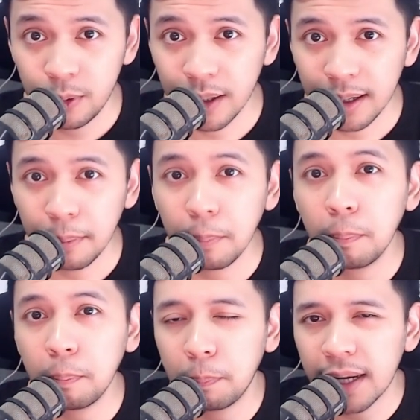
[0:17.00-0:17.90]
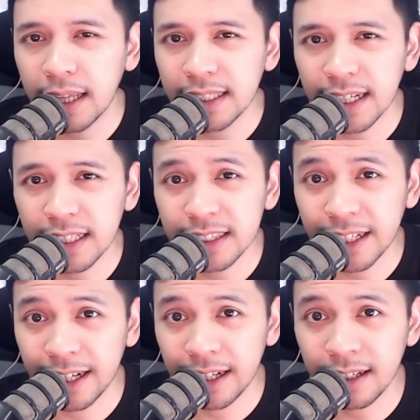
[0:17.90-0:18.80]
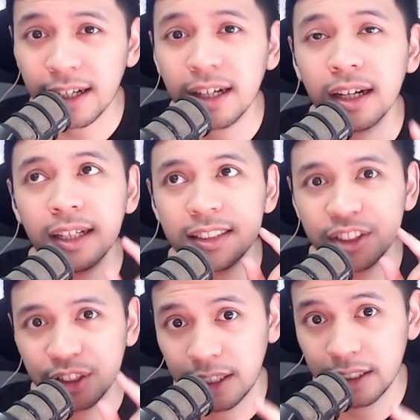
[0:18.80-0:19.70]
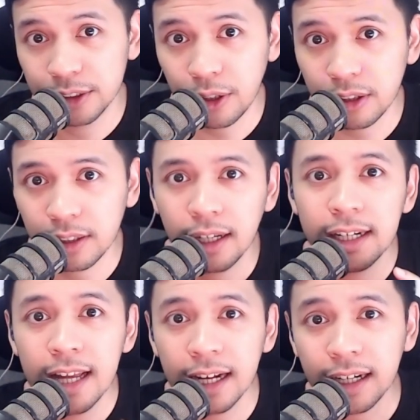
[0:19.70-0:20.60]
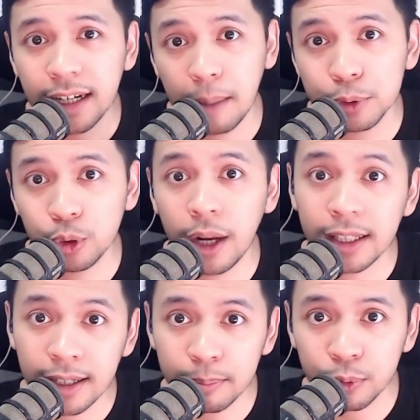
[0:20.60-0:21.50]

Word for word: Kedua, perhatikan trailer, screenshot, dan kapsul art